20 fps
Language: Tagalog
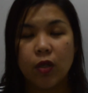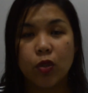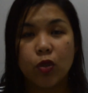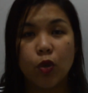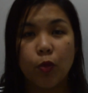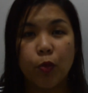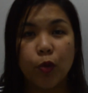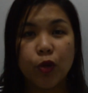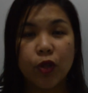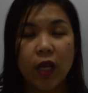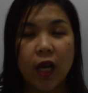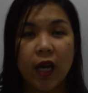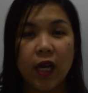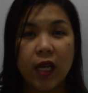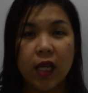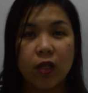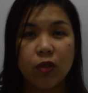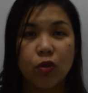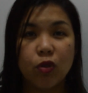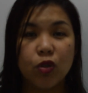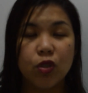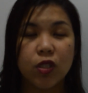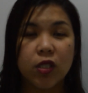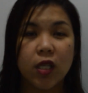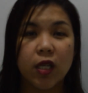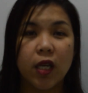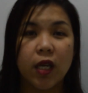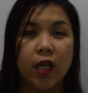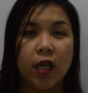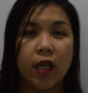So, punta ka lang dun
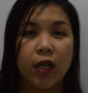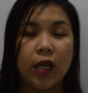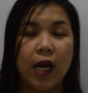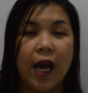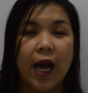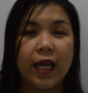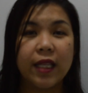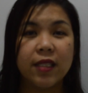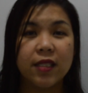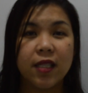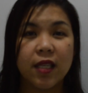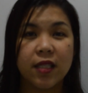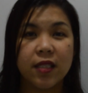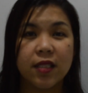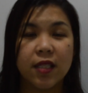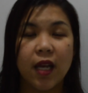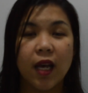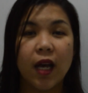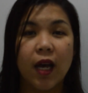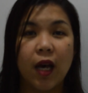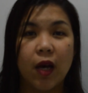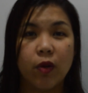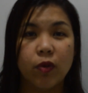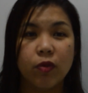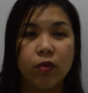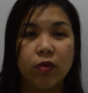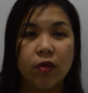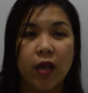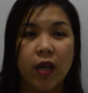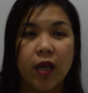sa AdSense
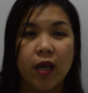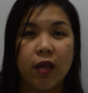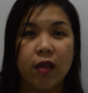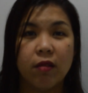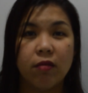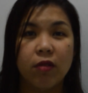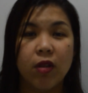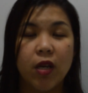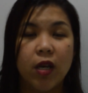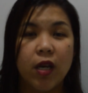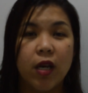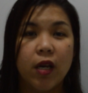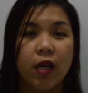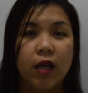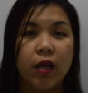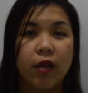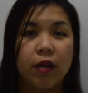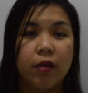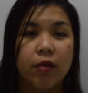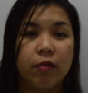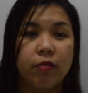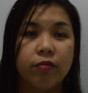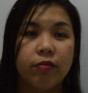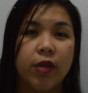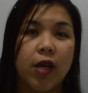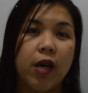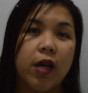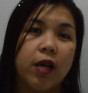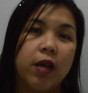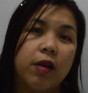account and
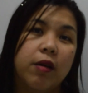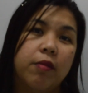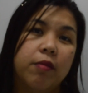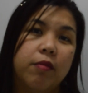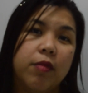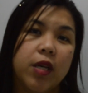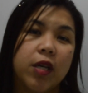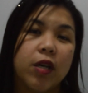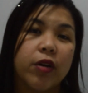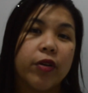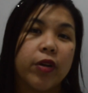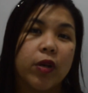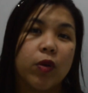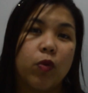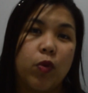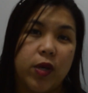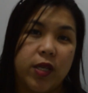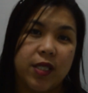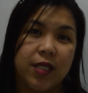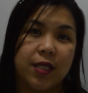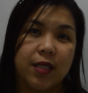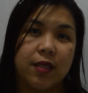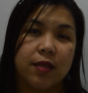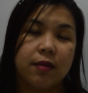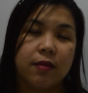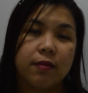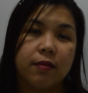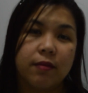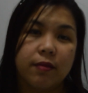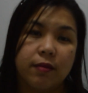uh, make a request.
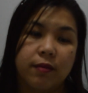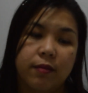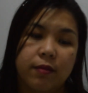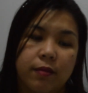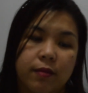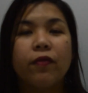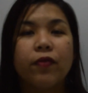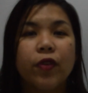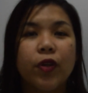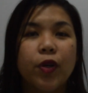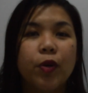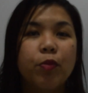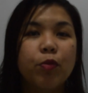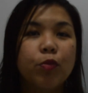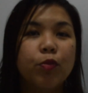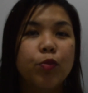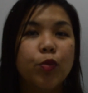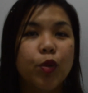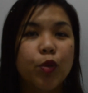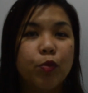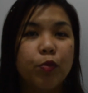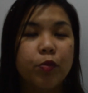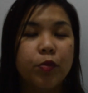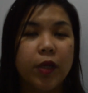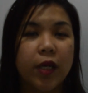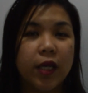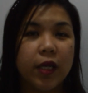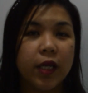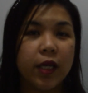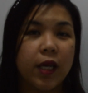After
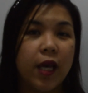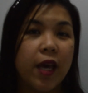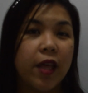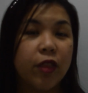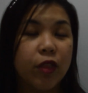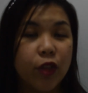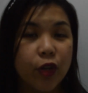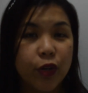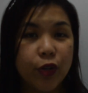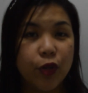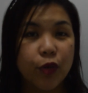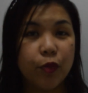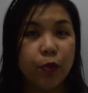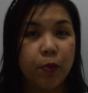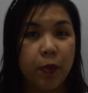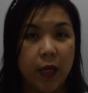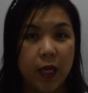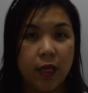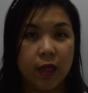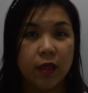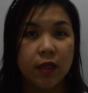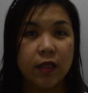mong ma-enter yung PIN,